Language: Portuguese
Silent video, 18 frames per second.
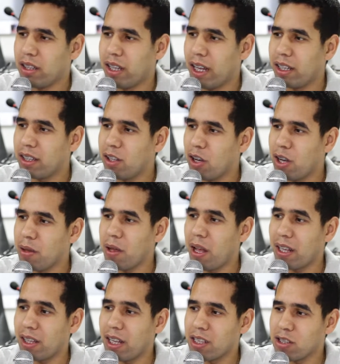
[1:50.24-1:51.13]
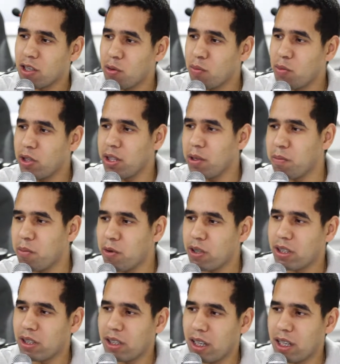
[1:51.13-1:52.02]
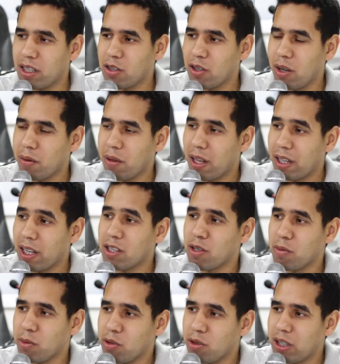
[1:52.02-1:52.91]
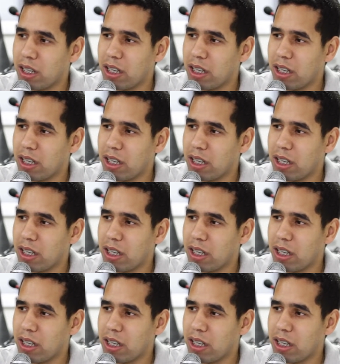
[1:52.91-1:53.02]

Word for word: Tem que ter uma atenção muito importante, uma atenção muito